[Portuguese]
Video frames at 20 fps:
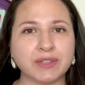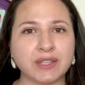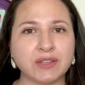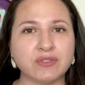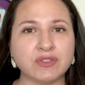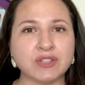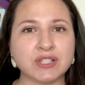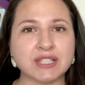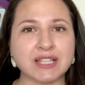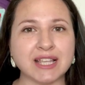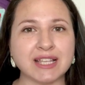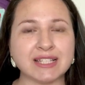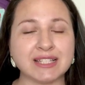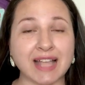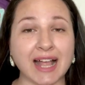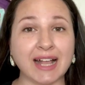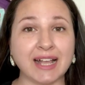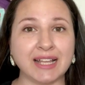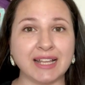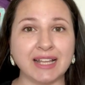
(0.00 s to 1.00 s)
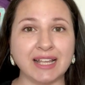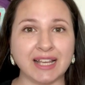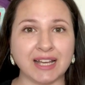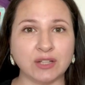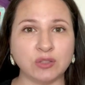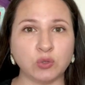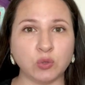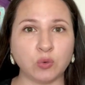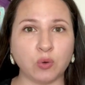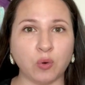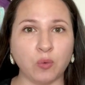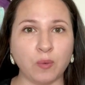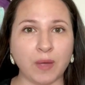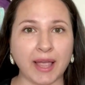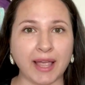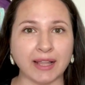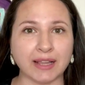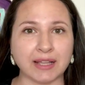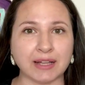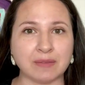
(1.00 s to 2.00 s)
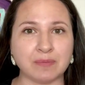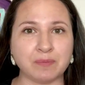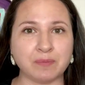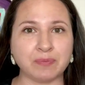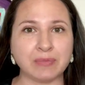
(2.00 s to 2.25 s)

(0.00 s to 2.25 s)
que você está criando com ela.